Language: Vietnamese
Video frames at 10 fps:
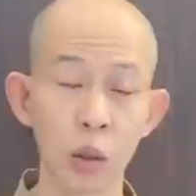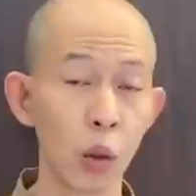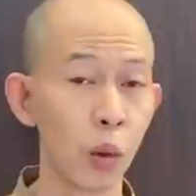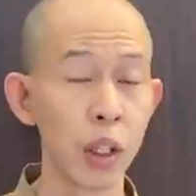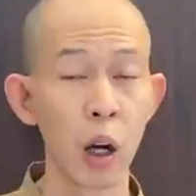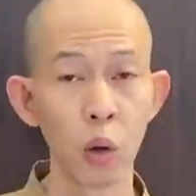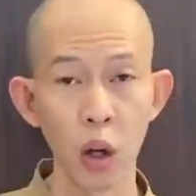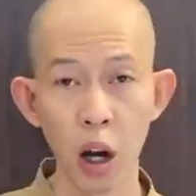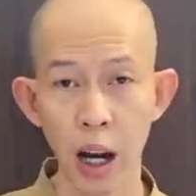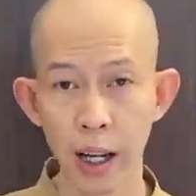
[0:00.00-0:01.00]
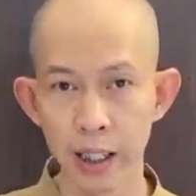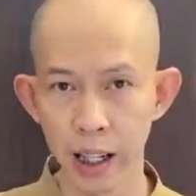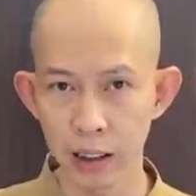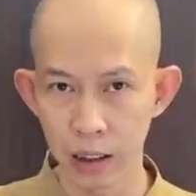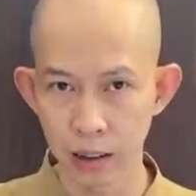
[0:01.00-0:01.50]
Tuổi Dậu có hai
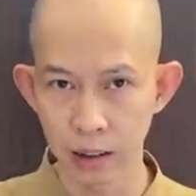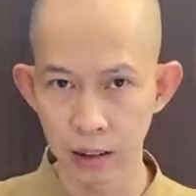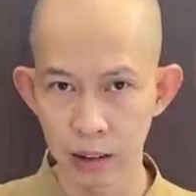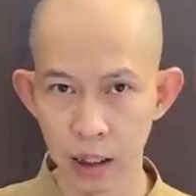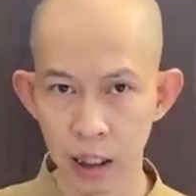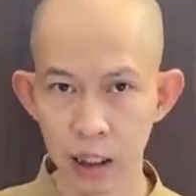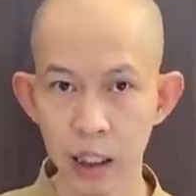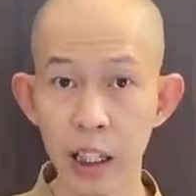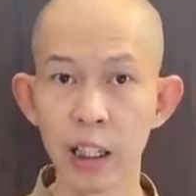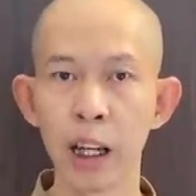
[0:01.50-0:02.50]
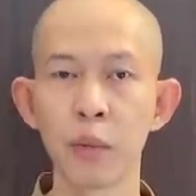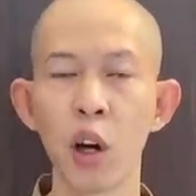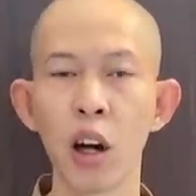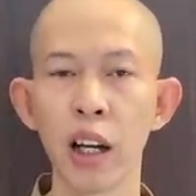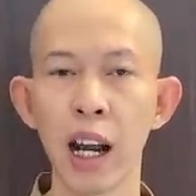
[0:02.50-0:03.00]
cá tính, khi gặp
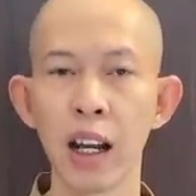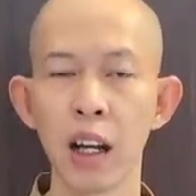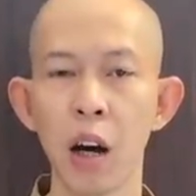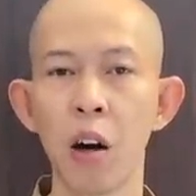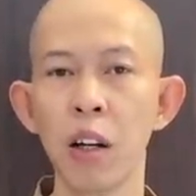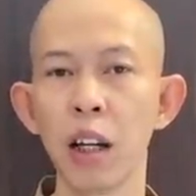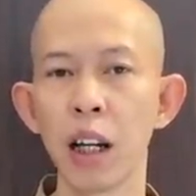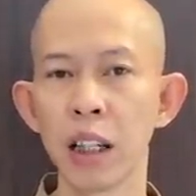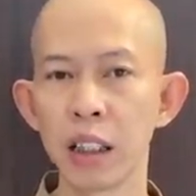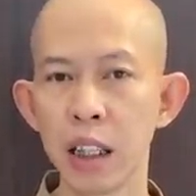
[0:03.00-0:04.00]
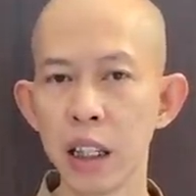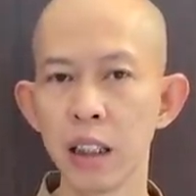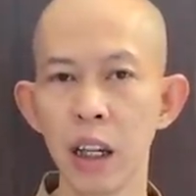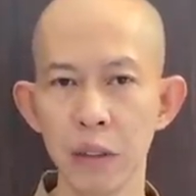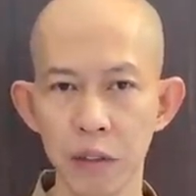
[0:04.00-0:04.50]
khó khăn họ rất là
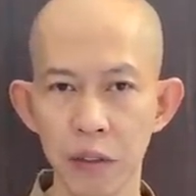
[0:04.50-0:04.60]
kiên định,